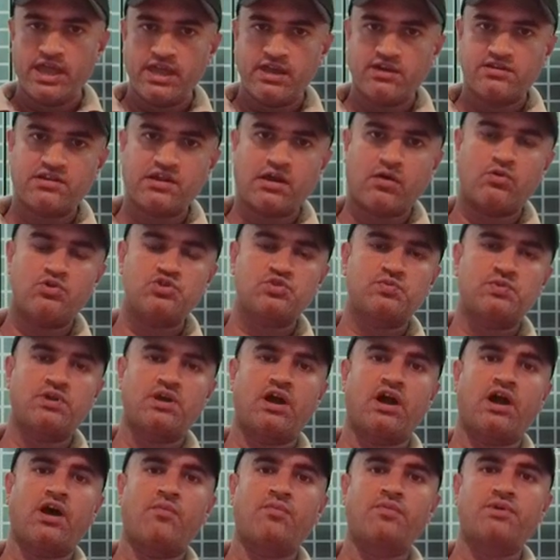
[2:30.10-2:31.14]
एक टावर्स में
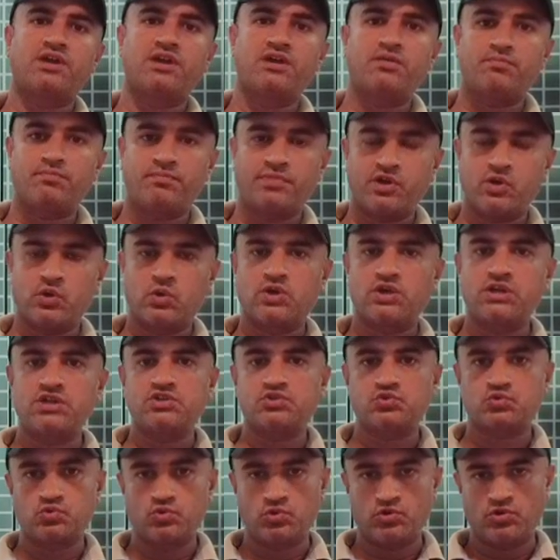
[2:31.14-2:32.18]
आपके प्योरली
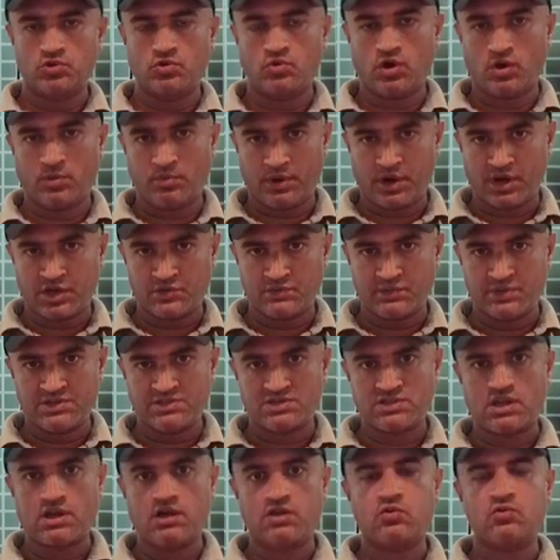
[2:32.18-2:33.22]
स्टूडियो
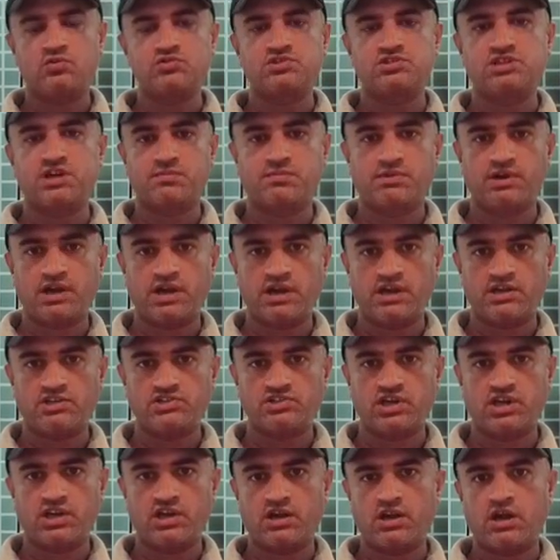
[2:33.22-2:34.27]
अपार्टमेंट्स का कॉन्सेप्ट लाया
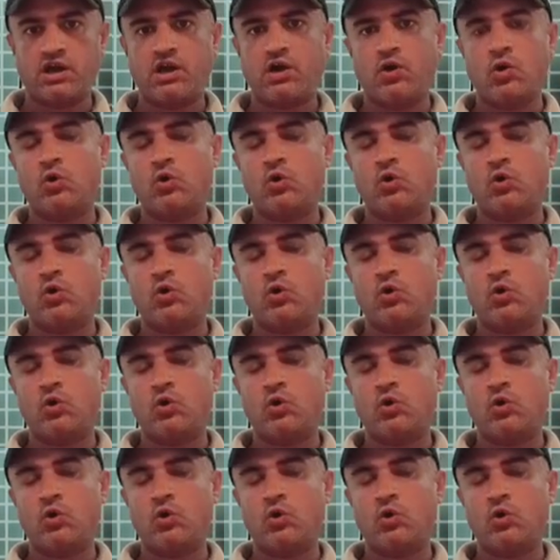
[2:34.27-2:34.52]
जाएगा